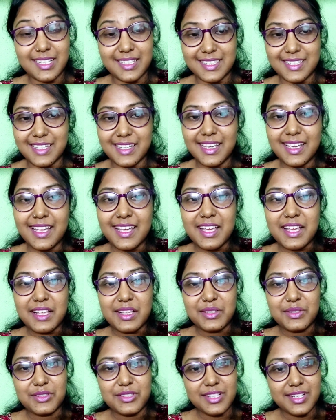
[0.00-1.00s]
কাছে
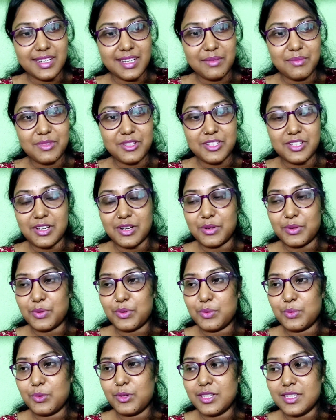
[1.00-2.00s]
তো সেটা আমি শেয়ার
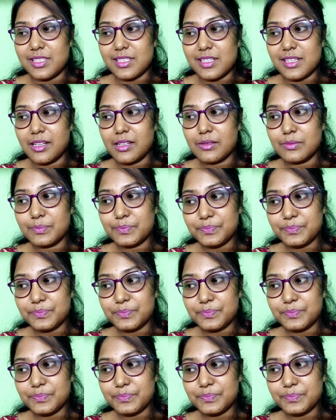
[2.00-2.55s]
করব আজকে